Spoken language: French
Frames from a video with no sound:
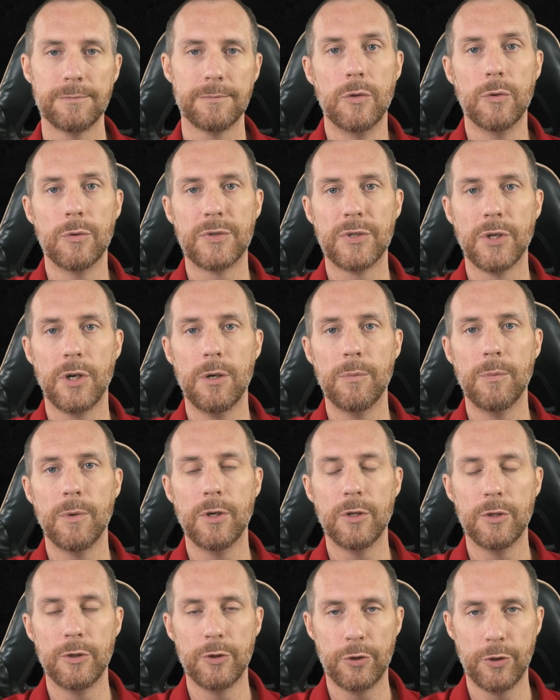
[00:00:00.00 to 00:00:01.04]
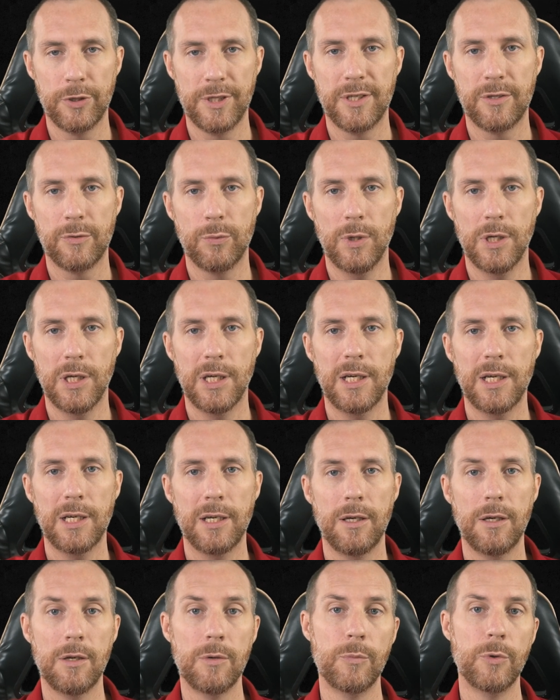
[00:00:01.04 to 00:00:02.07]
Nous sommes jeudi soir,
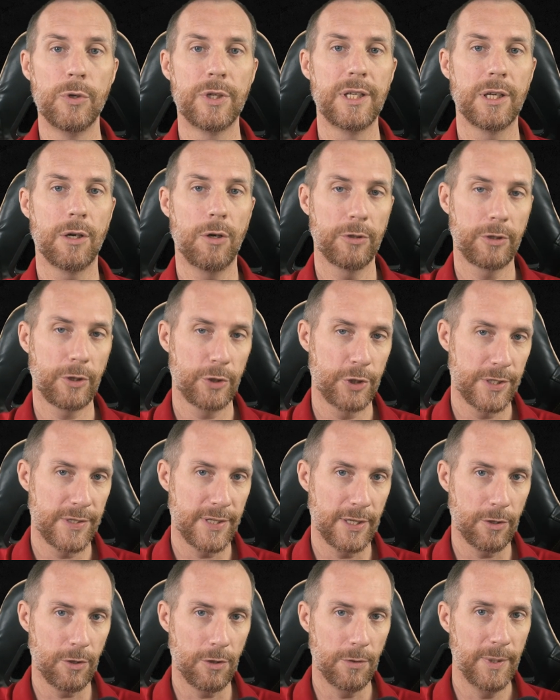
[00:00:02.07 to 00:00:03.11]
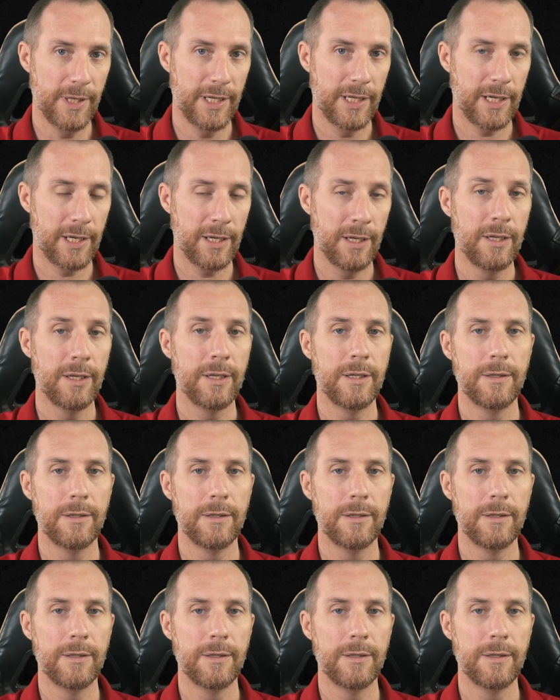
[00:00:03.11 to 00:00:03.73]
Moki rentre chez sa grand-mère,